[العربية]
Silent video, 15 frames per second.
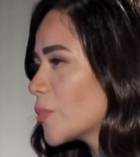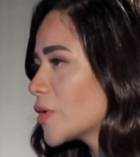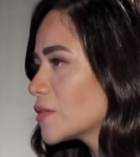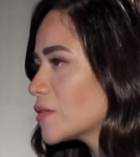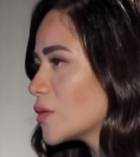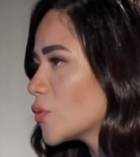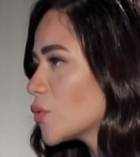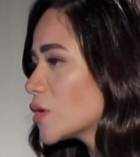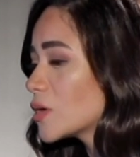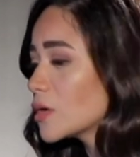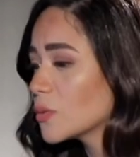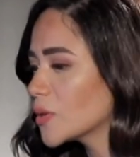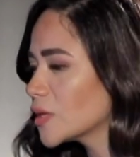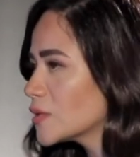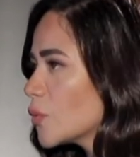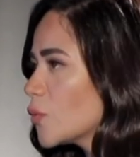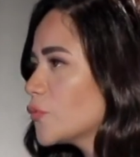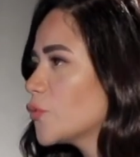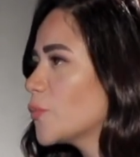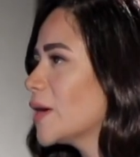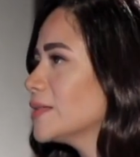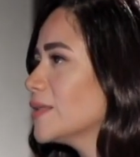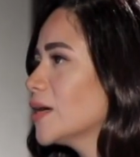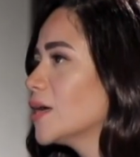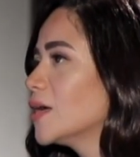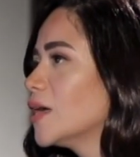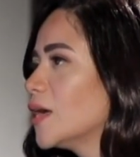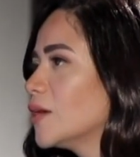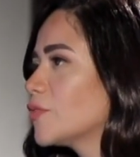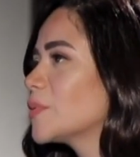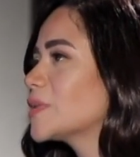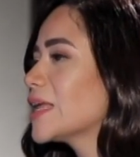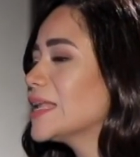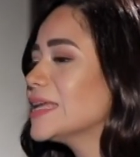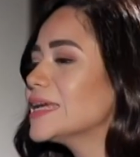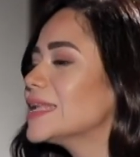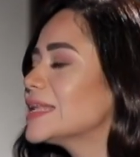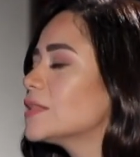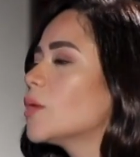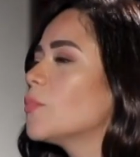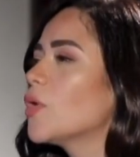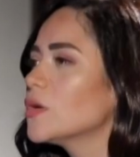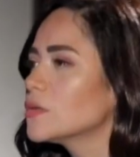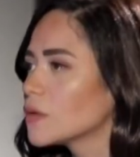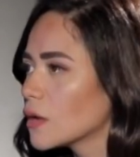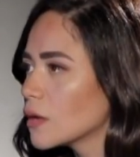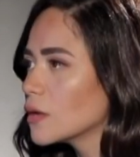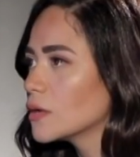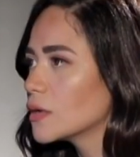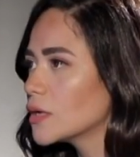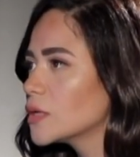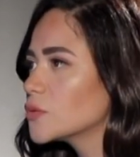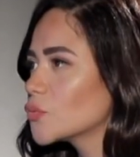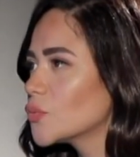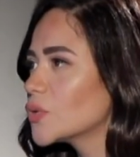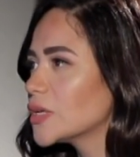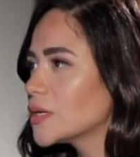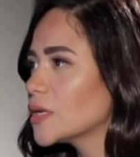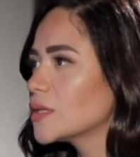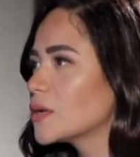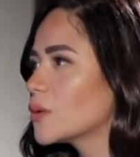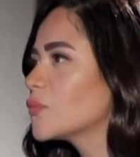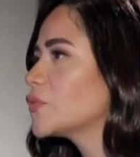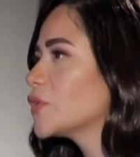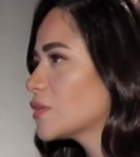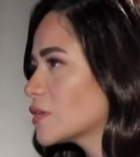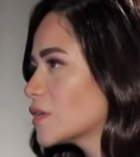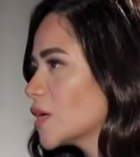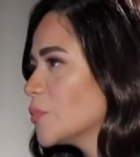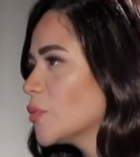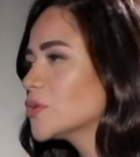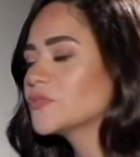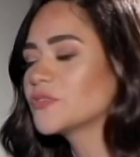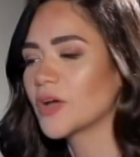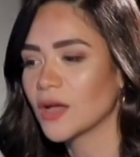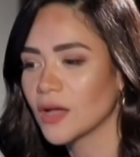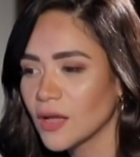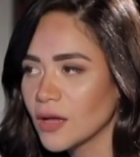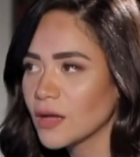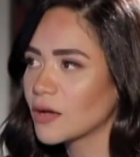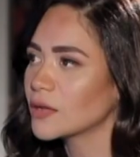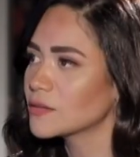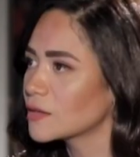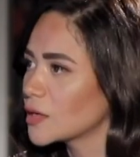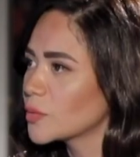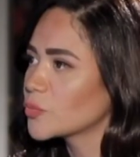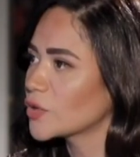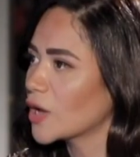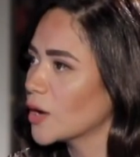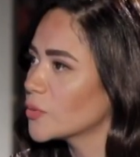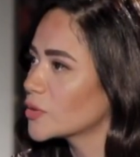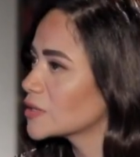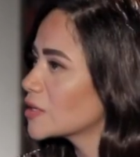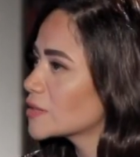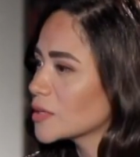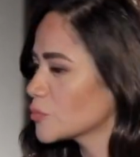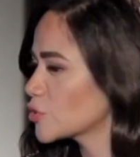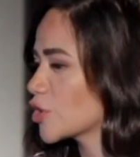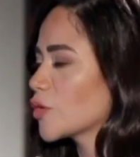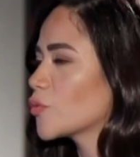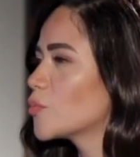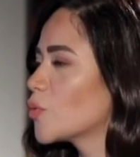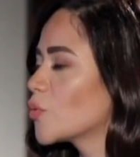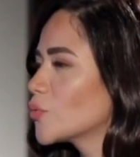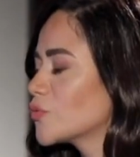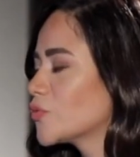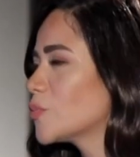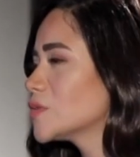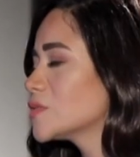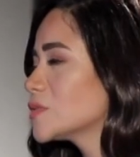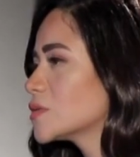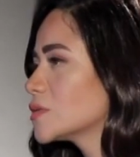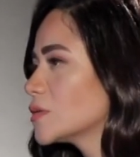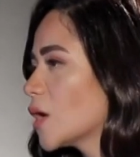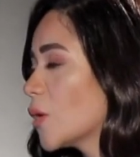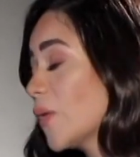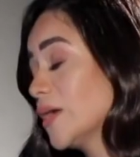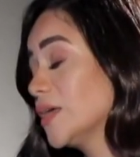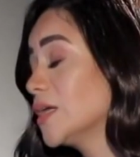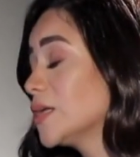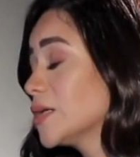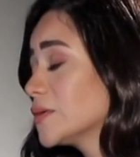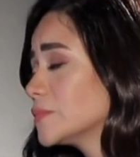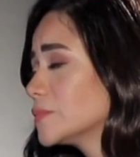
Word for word: مره اخرى وتوفوا بعدها فبالتالي ايه الضمانه اللي تقول ان انا لو في تطعيمات فخطر المتحور دلتا مش هيكون موجود في مصر او هيقل